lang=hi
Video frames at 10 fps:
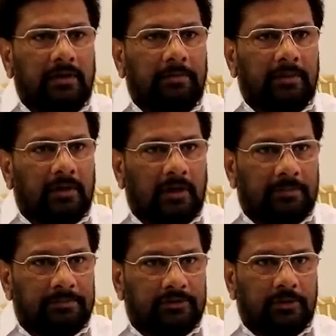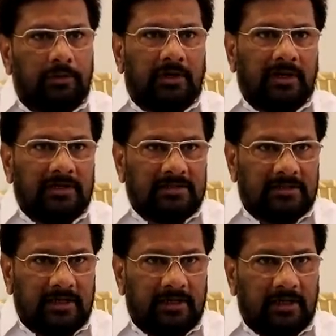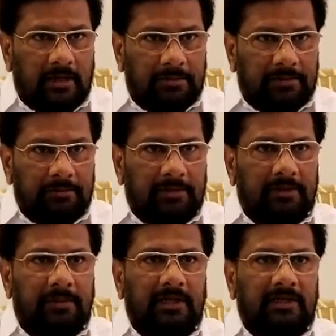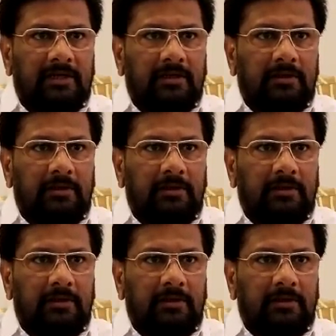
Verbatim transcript: ये आप जो बोल रहे हैं सही आपकी बात है